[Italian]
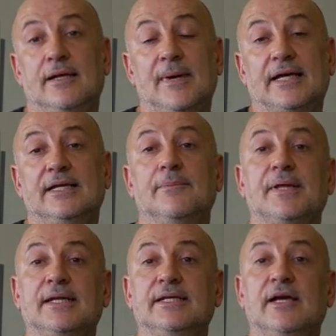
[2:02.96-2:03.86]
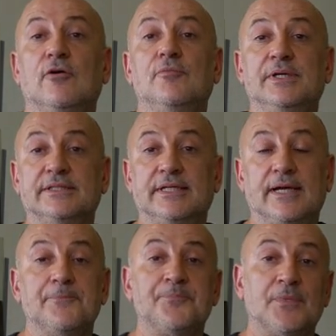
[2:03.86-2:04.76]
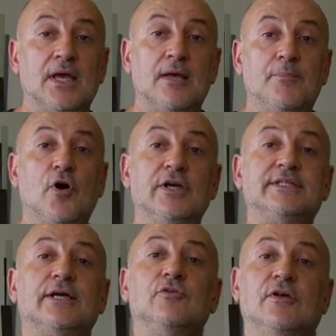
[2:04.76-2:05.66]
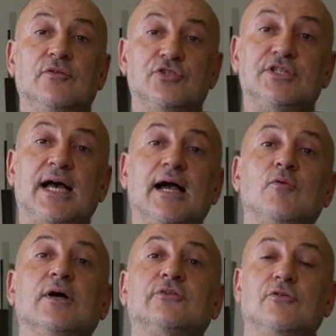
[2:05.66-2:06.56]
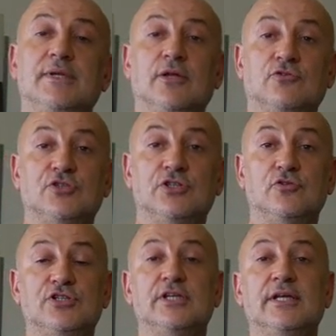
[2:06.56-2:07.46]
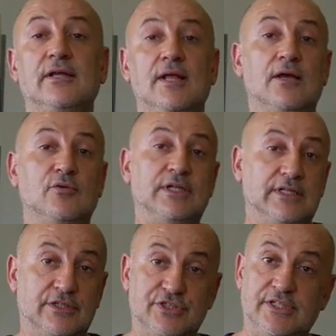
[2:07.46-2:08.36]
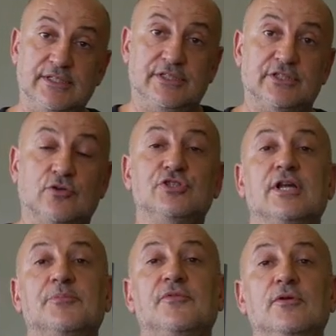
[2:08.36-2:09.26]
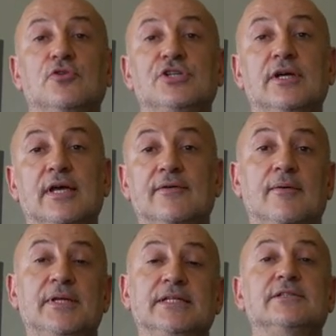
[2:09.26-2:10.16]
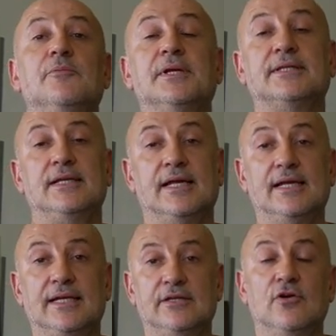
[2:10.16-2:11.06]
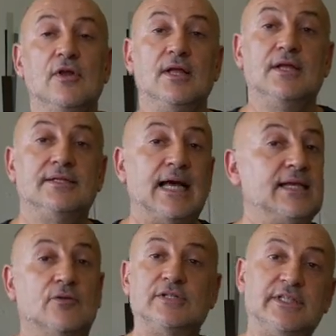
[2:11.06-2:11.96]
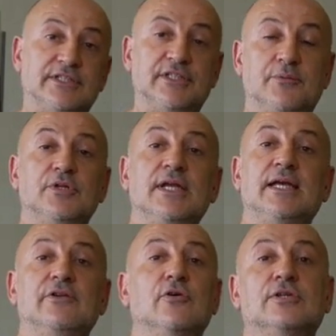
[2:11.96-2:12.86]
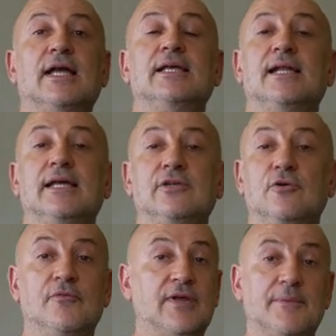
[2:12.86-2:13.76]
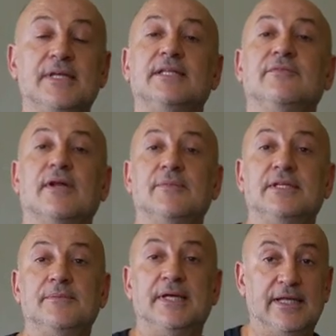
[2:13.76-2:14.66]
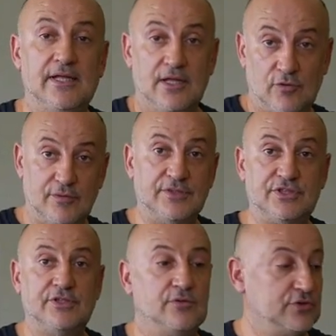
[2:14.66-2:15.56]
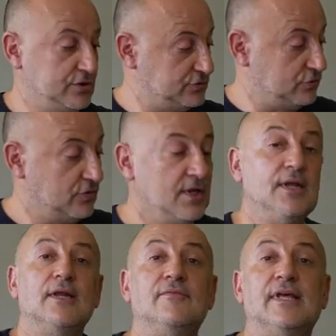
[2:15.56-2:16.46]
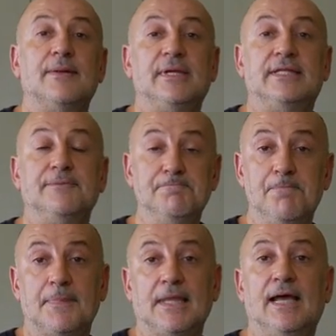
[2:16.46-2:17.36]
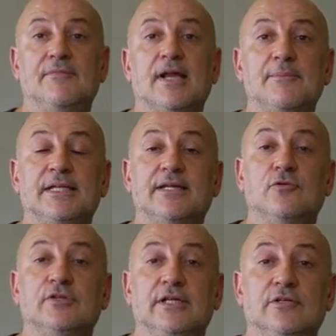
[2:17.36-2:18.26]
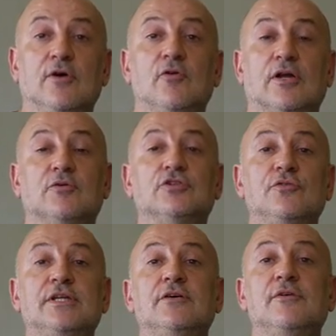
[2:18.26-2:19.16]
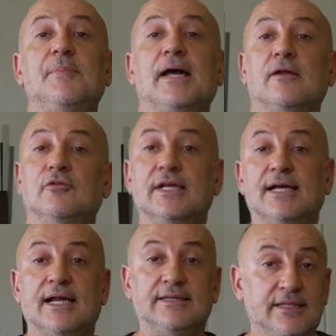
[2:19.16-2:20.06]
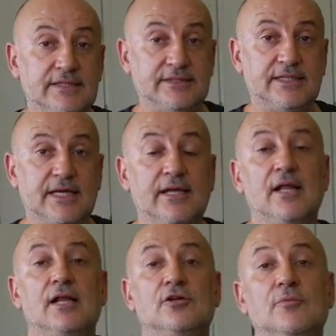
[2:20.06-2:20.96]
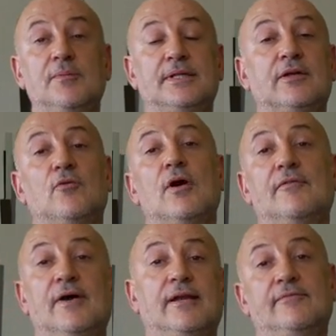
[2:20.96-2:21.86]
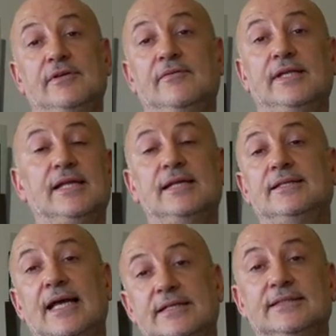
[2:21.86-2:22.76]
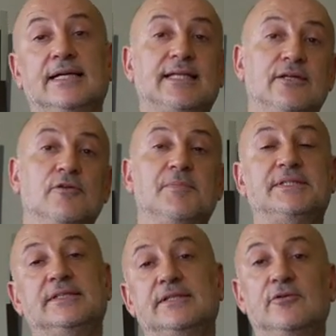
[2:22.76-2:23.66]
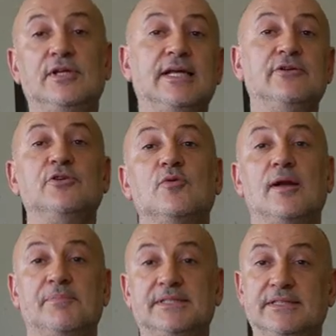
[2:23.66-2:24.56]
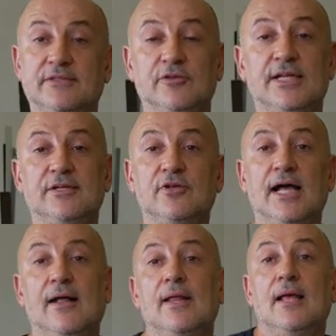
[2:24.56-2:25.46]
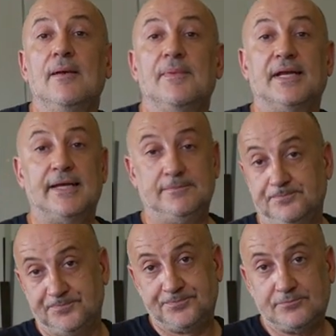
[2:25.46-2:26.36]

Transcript: una macchina per linea hobbistica. Poi seconda velocità, 4800 giri, quindi il disco gira più veloce e va benissimo per tagliare il legno. Taglia qualsiasi tipo di legno, taglia il legno veramente veramente bene, come vi dicevo io ne sono veramente è veramente contento. Allora, in questo video vi parlo delle caratteristiche, non mi metterò qua a farvi vedere il test che taglio il pezzettino di legno di qua, il pezzettino di legno di là, perché